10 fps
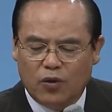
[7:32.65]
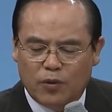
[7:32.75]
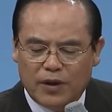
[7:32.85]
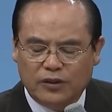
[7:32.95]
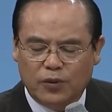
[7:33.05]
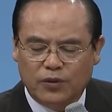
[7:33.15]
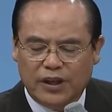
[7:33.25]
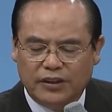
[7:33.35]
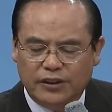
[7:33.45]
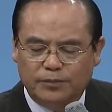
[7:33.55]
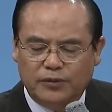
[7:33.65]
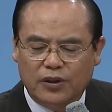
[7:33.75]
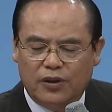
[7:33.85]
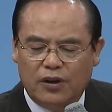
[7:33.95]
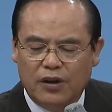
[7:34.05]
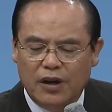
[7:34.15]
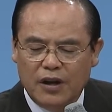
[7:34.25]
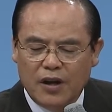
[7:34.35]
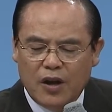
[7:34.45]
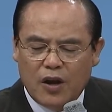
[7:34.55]
로마서 5장 10절
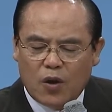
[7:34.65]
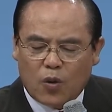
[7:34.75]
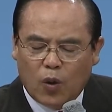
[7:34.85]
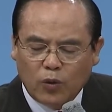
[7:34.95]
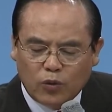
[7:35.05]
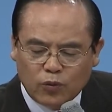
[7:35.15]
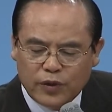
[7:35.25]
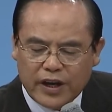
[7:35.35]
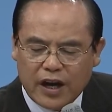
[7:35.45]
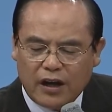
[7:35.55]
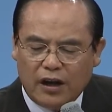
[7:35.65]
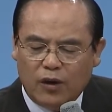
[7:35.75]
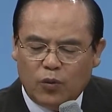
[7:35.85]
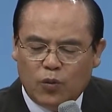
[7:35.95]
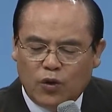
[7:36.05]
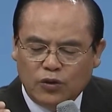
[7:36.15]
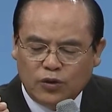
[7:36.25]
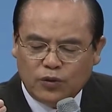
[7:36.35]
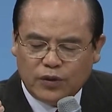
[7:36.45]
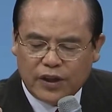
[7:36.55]
곧 우리가
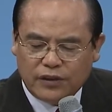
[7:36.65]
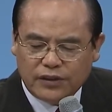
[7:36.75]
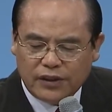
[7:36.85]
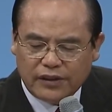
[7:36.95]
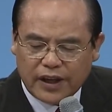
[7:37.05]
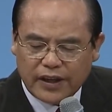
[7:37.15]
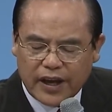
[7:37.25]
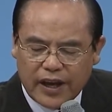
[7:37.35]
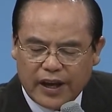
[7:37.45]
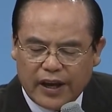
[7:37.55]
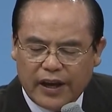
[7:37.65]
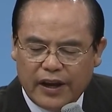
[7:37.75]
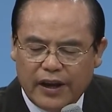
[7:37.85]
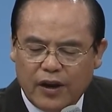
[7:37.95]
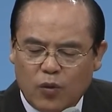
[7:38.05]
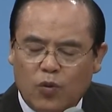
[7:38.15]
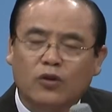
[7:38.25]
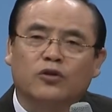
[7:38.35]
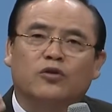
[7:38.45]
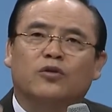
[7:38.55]
원수 되었을 때에
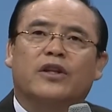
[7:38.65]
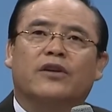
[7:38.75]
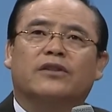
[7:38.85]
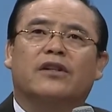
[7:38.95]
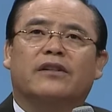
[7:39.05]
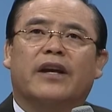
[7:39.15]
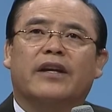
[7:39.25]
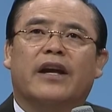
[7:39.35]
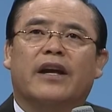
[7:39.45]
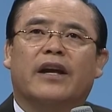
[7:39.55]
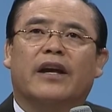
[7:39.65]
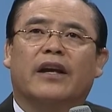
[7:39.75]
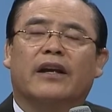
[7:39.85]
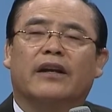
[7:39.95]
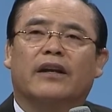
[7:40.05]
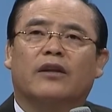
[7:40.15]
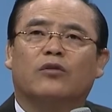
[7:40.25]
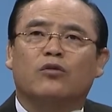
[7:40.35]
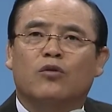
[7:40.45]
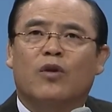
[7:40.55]
원수 되었을 때에 예,
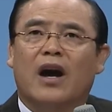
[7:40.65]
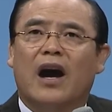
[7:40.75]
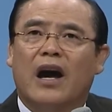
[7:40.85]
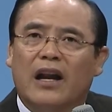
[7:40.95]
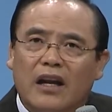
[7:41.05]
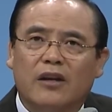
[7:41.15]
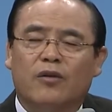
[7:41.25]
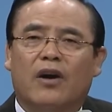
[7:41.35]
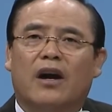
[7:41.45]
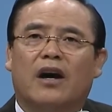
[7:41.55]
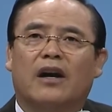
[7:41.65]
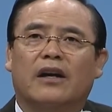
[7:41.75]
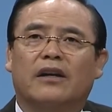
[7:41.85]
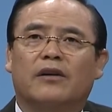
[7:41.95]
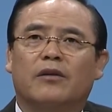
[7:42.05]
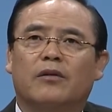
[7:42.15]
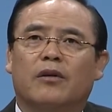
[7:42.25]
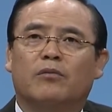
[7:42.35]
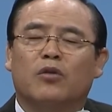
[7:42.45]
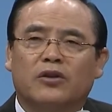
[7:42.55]
누구와 하나님과
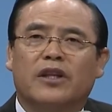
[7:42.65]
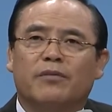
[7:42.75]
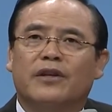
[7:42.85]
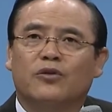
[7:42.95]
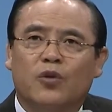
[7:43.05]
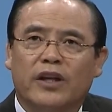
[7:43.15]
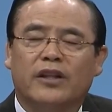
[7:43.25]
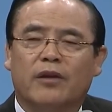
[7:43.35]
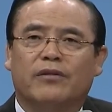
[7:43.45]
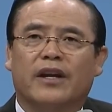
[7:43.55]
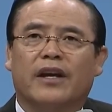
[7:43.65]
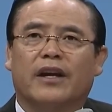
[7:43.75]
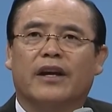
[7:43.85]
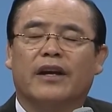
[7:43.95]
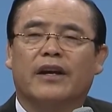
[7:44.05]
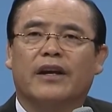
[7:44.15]
무엇 때문에 죄 때문에